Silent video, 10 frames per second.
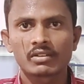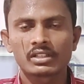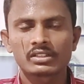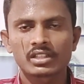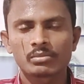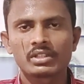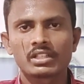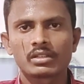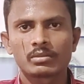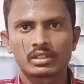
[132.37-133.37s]
తర్వాత సార్
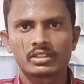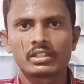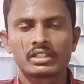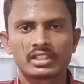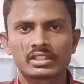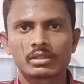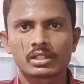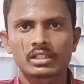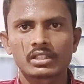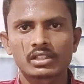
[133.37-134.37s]
మీరు దీనికి
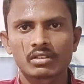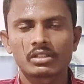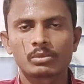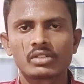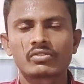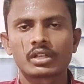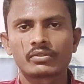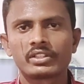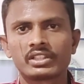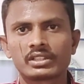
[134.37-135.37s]
ఇస్తాం కదా తర్వాత మాకు
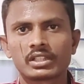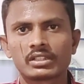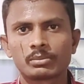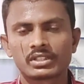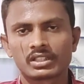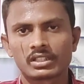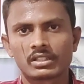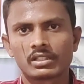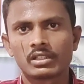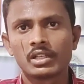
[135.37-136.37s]
ప్రాఫిట్ ఏం సార్ అని చెప్పేసి
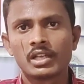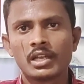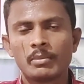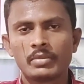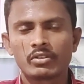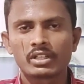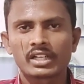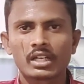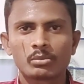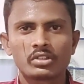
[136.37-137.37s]
అంటారు కదా మీరు
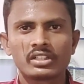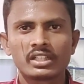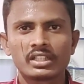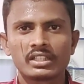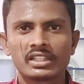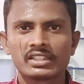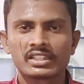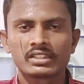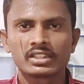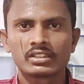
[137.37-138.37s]
వాళ్ళకి ఆన్బోర్డింగ్ అనేది
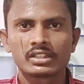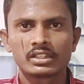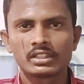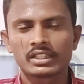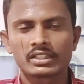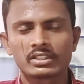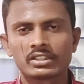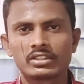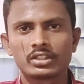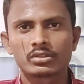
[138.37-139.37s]
ఎంతకేం చేయొచ్చండి ఎంతకేం
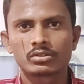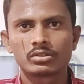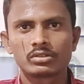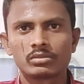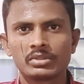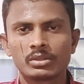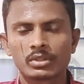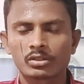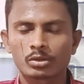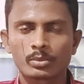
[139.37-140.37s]
సేల్ చేసుకోవచ్చు
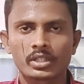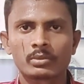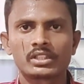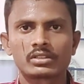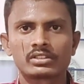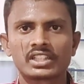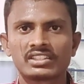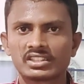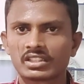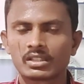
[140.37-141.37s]
మీకు మాత్రం రూపాయిగా మాత్రం
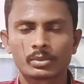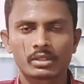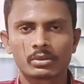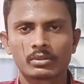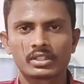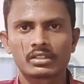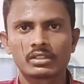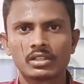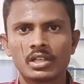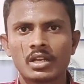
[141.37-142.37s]
ఛార్జెస్ అనేవి పడమన్నమాట
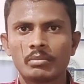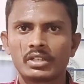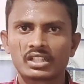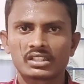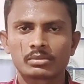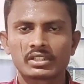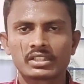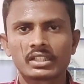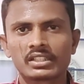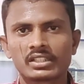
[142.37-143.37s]
మీరు కస్టమర్
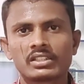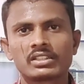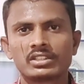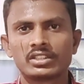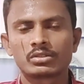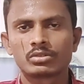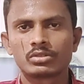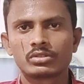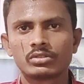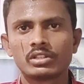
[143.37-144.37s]
దగ్గర ఎంతైనా సేల్
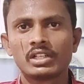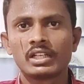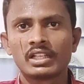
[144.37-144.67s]
చేసుకోవచ్చు